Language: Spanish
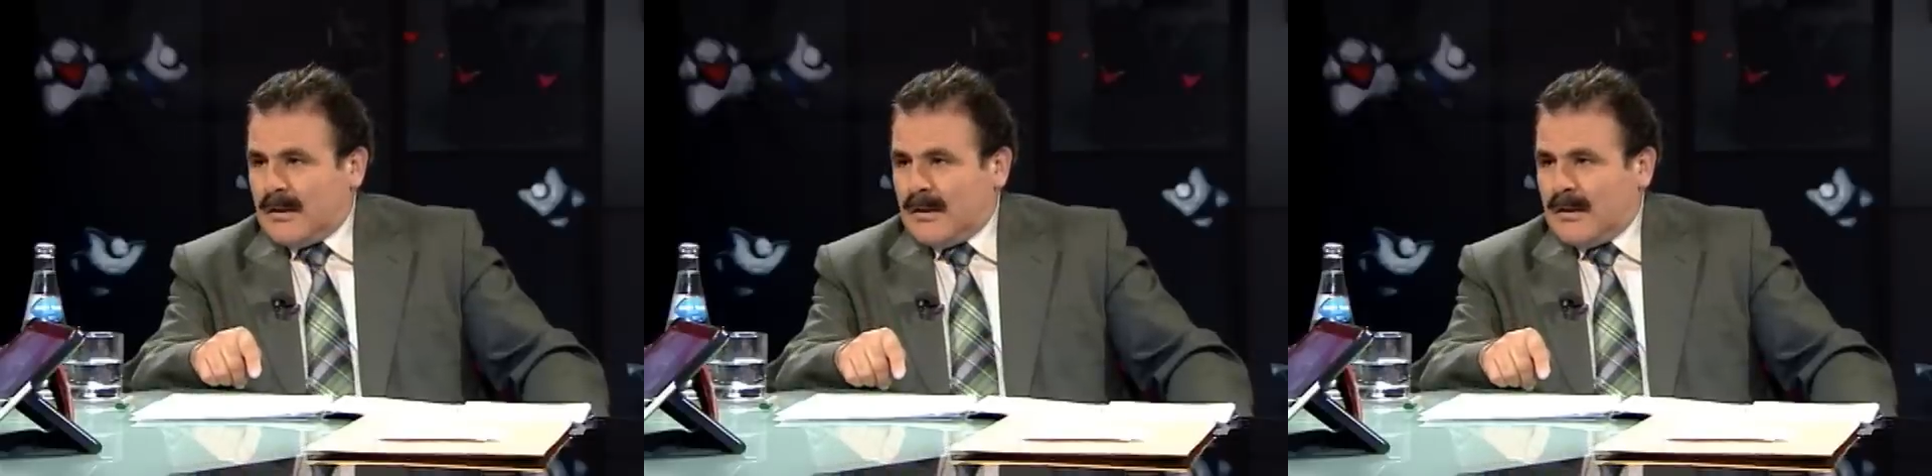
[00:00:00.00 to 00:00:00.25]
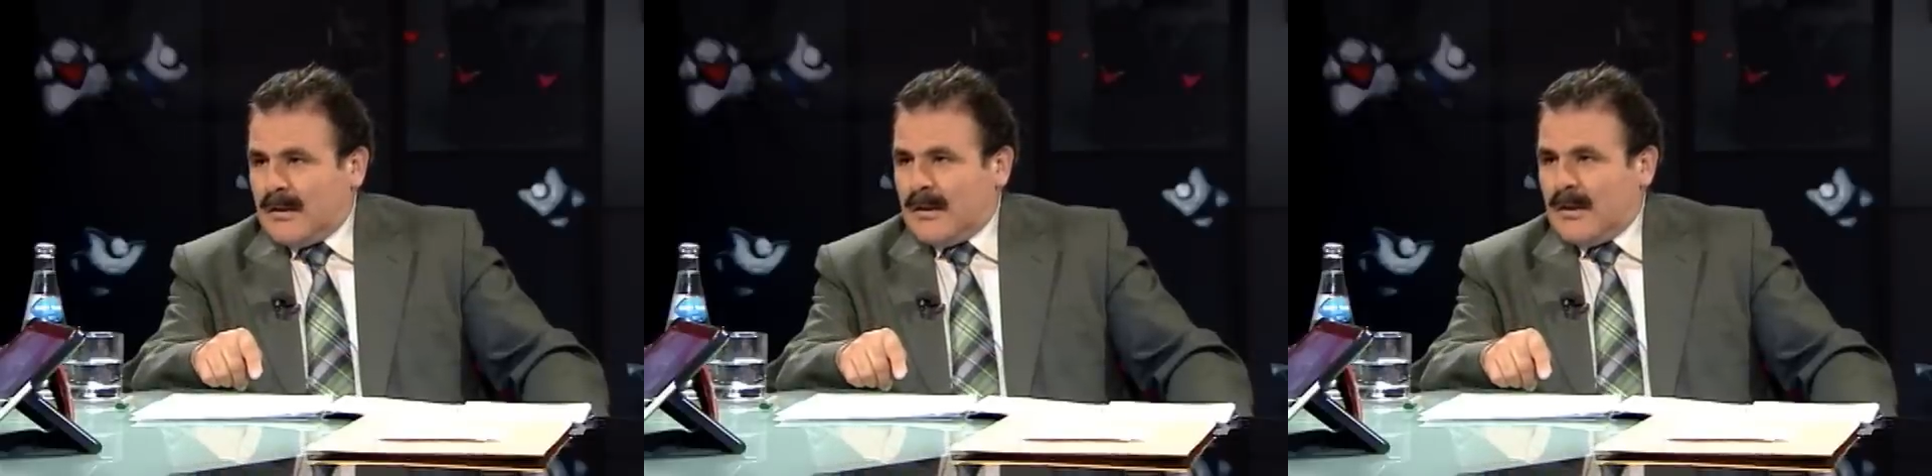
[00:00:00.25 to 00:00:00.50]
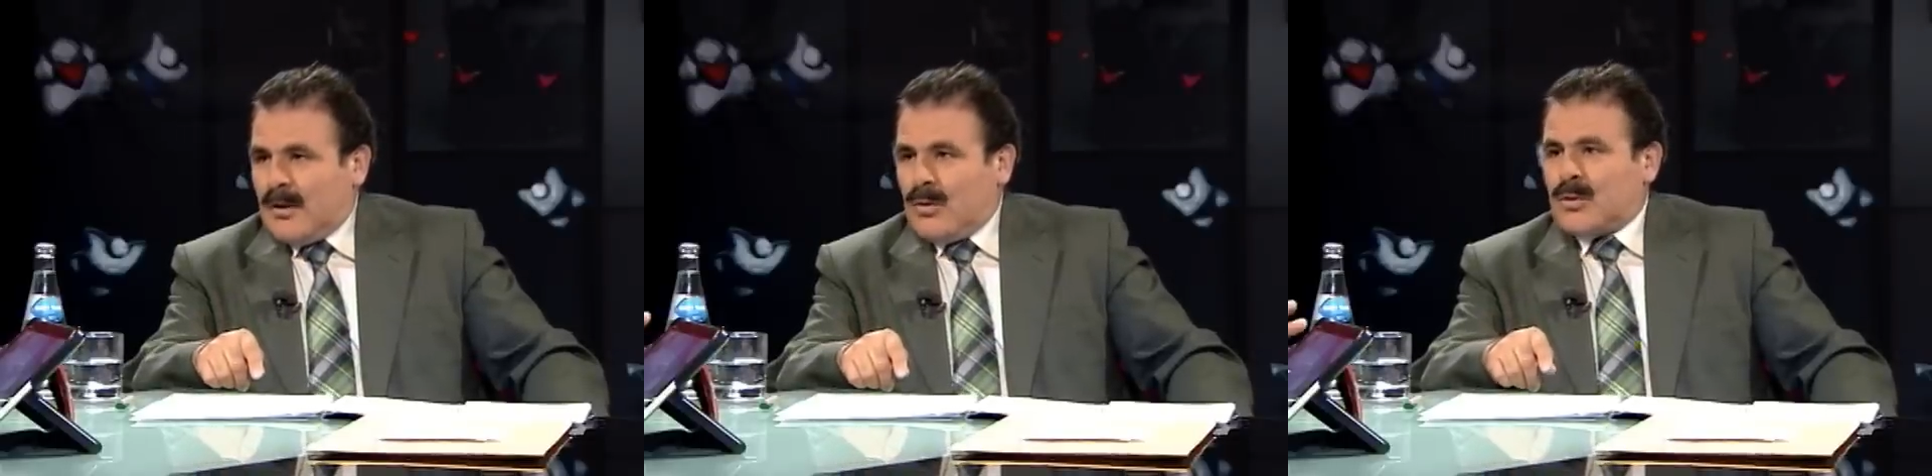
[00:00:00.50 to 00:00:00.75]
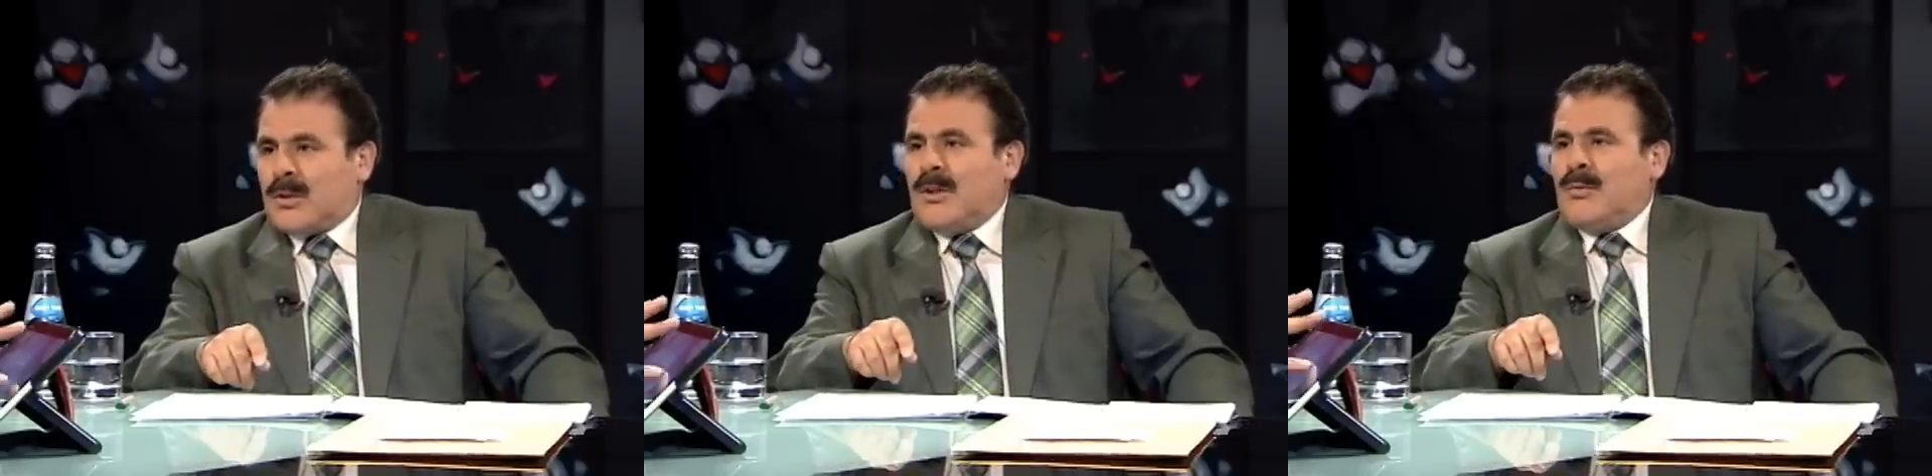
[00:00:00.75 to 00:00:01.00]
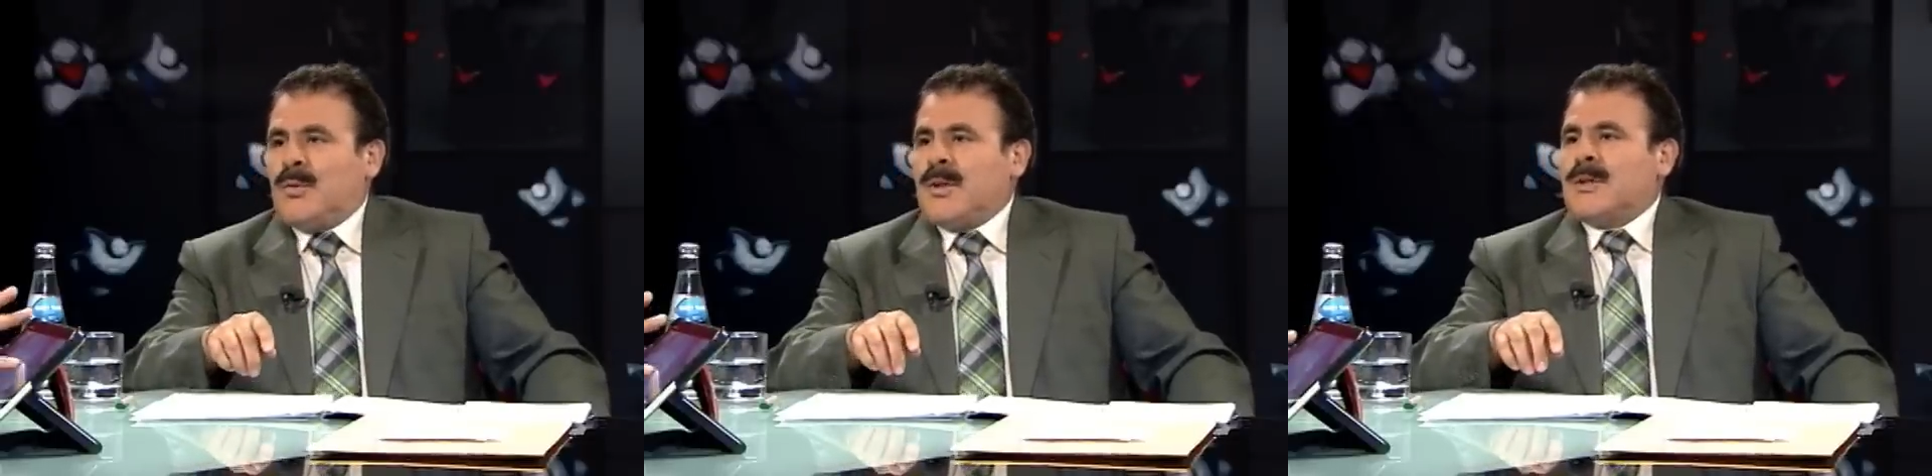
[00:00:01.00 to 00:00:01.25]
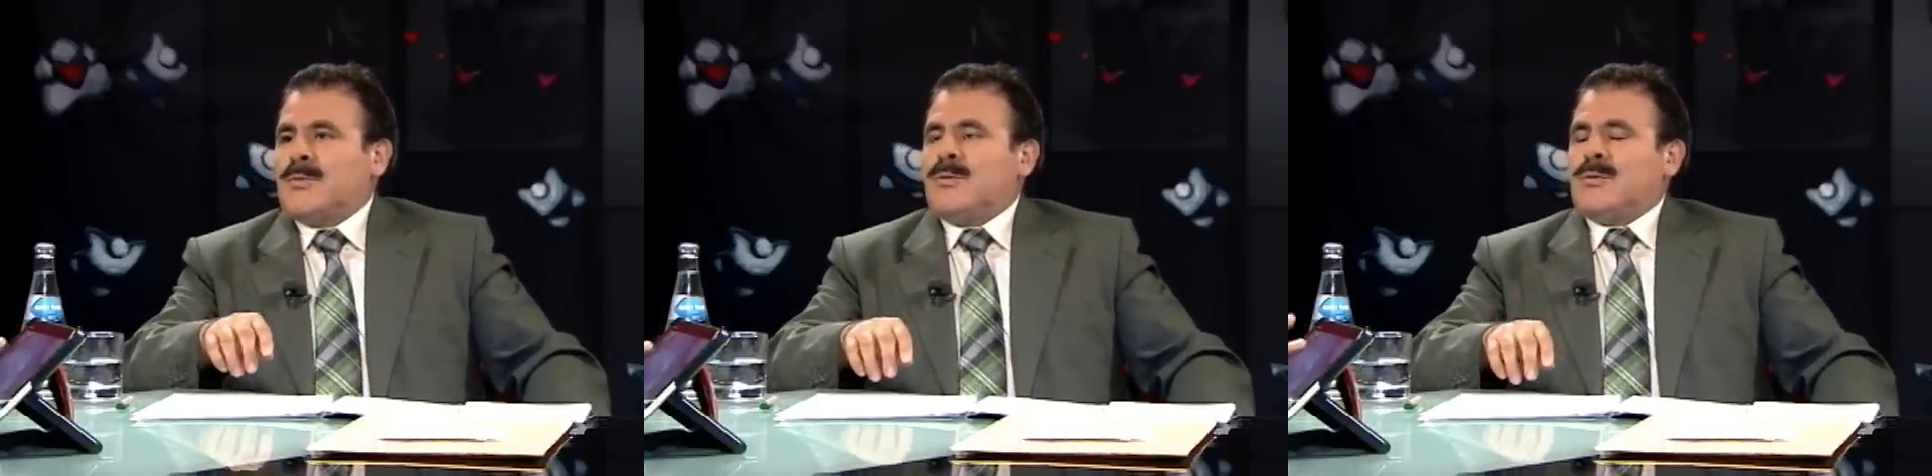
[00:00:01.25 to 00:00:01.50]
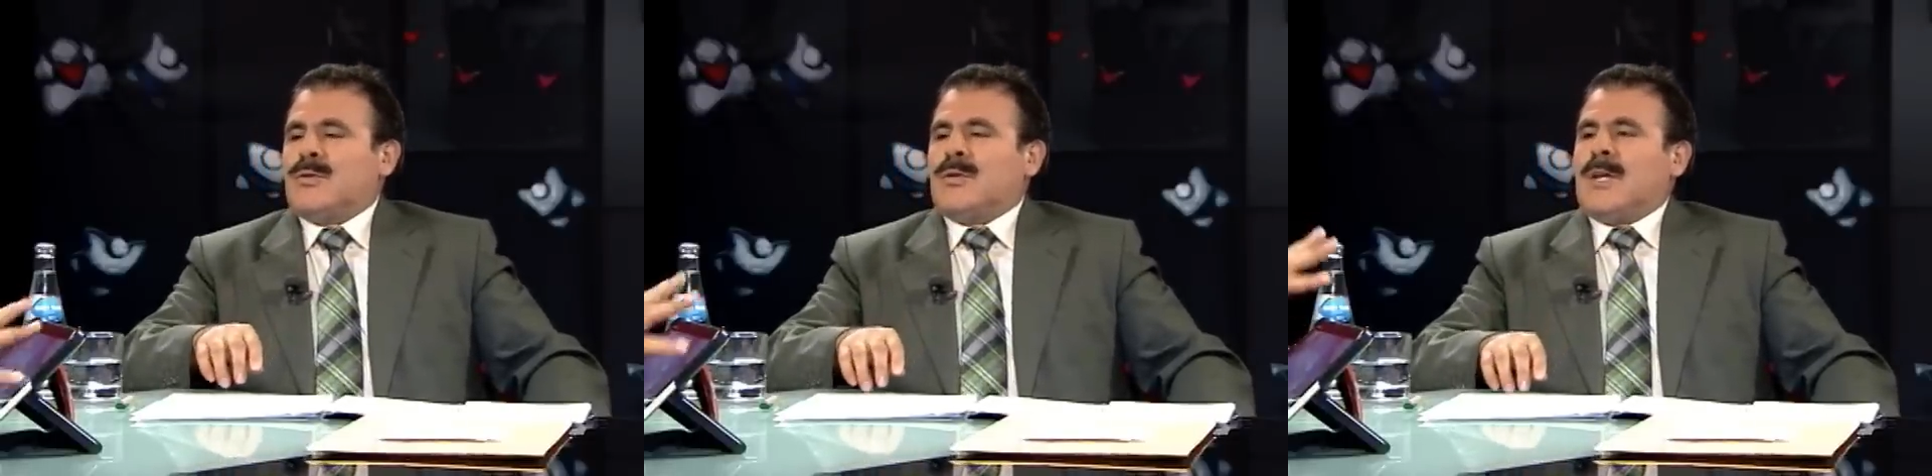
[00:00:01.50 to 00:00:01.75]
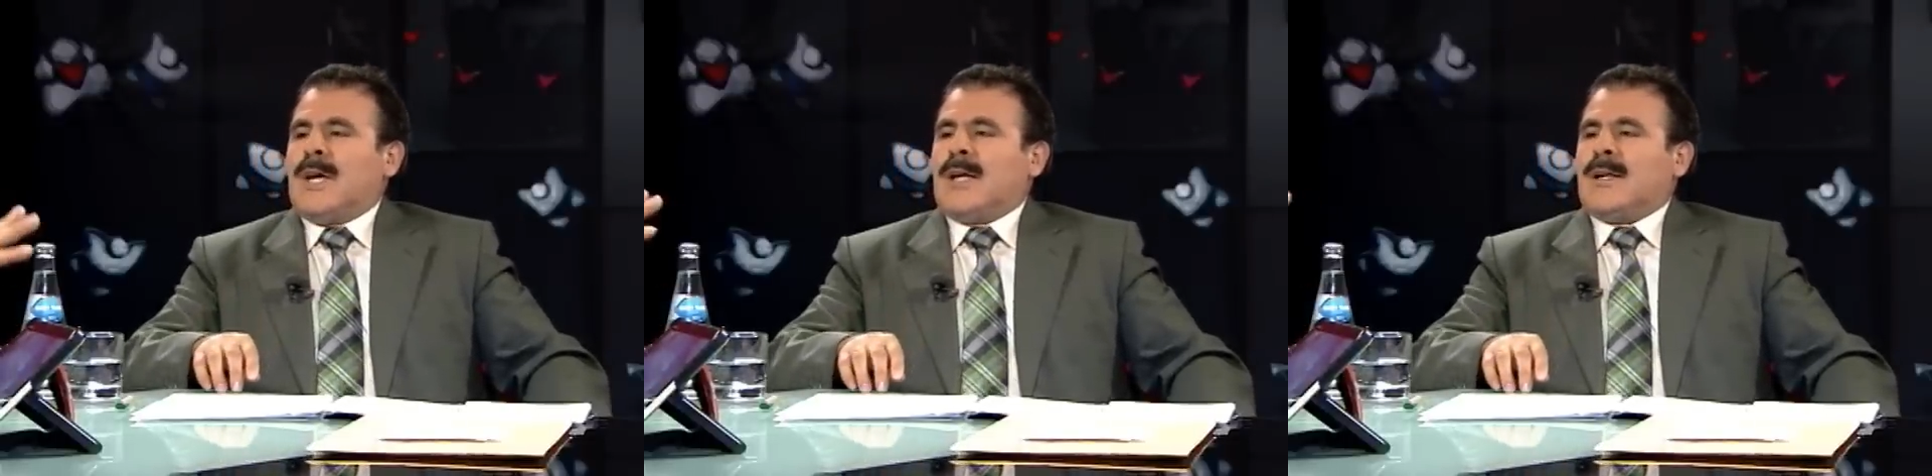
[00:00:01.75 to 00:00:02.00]
Okay. Usted no puede
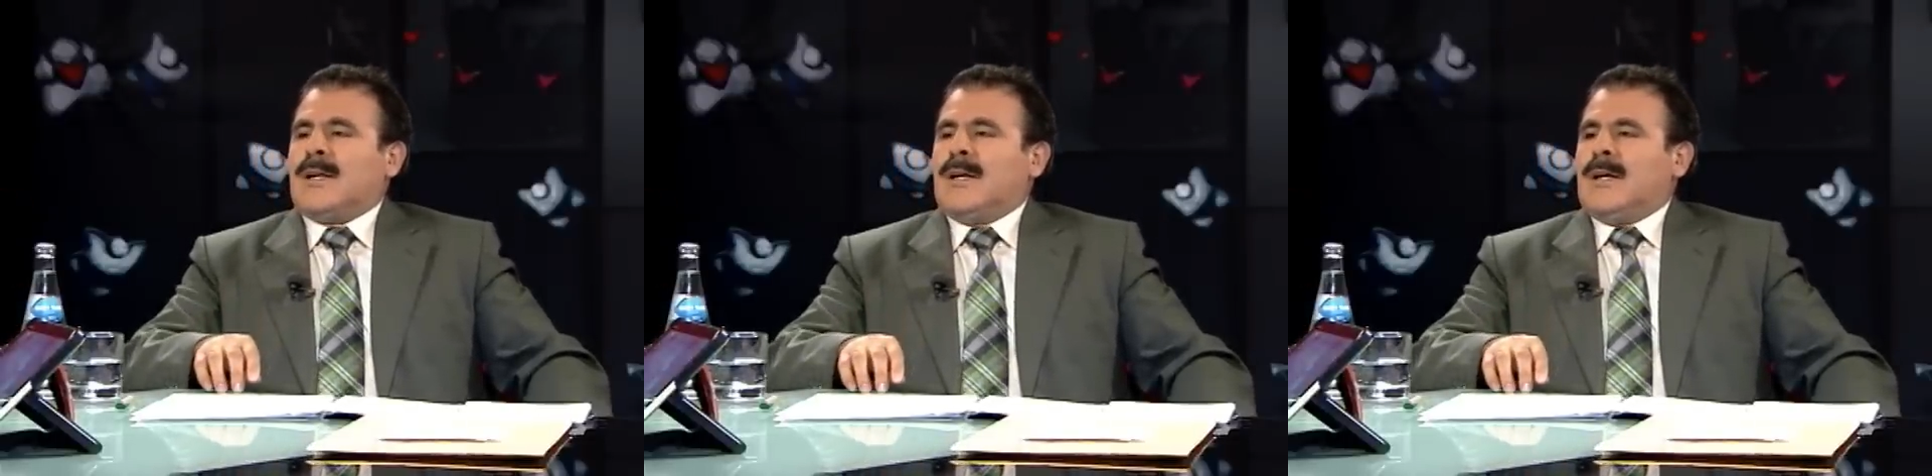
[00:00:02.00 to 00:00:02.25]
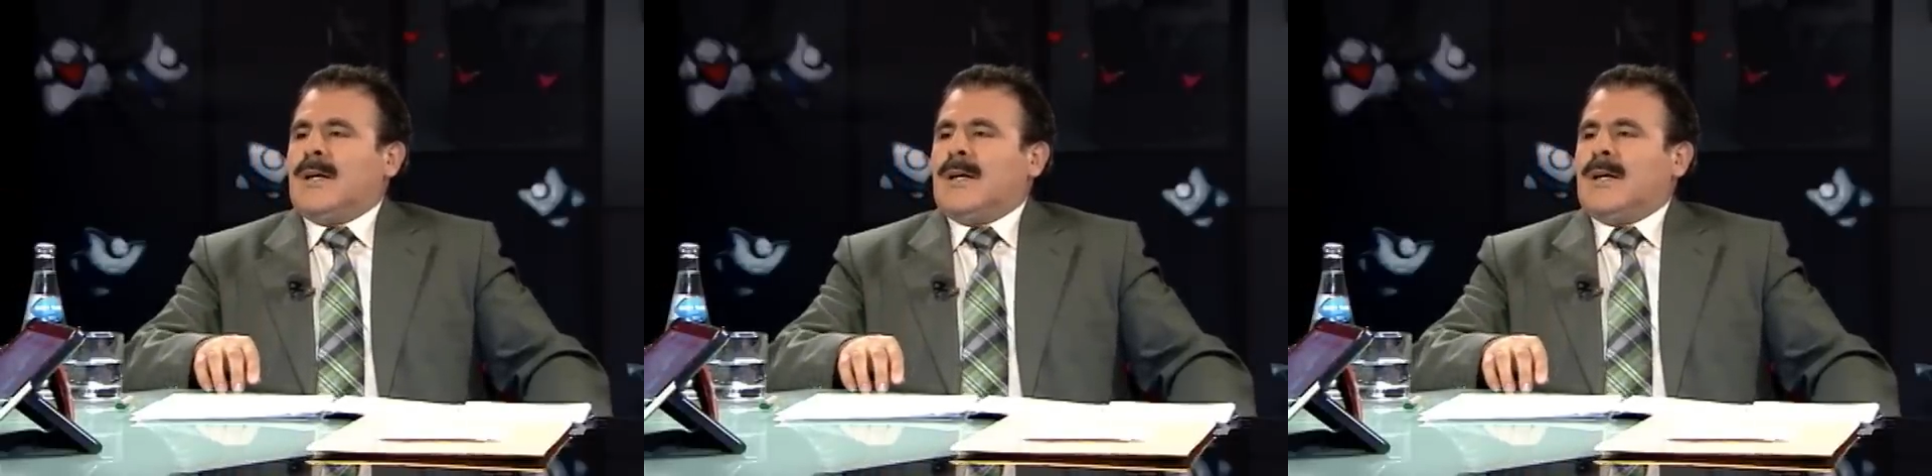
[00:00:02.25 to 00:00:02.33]
solucionar